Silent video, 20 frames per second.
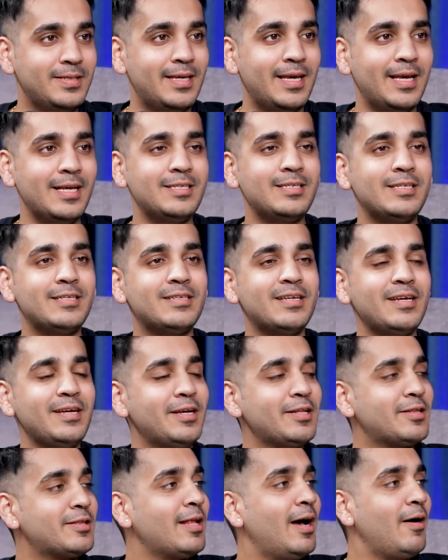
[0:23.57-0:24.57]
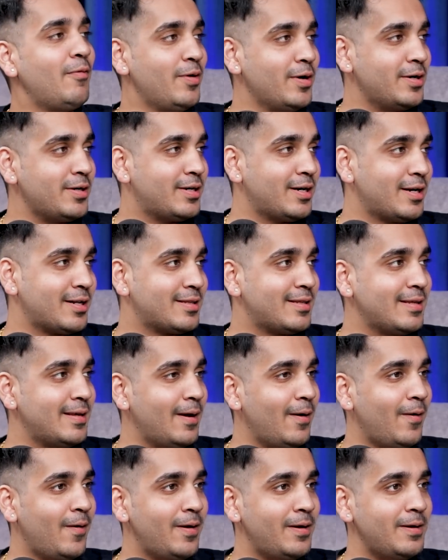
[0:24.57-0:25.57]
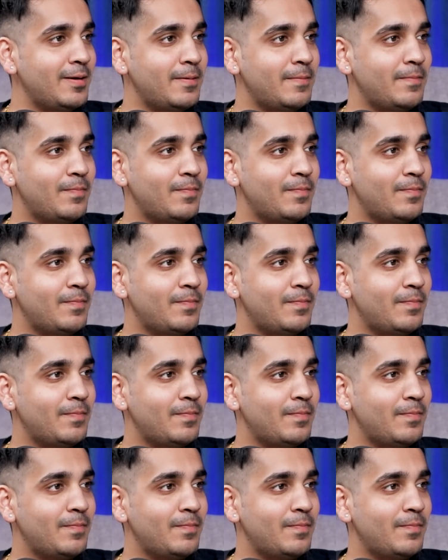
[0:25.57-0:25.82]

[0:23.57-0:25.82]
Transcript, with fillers: ये चीज़ें कितना वर्क करती हैं और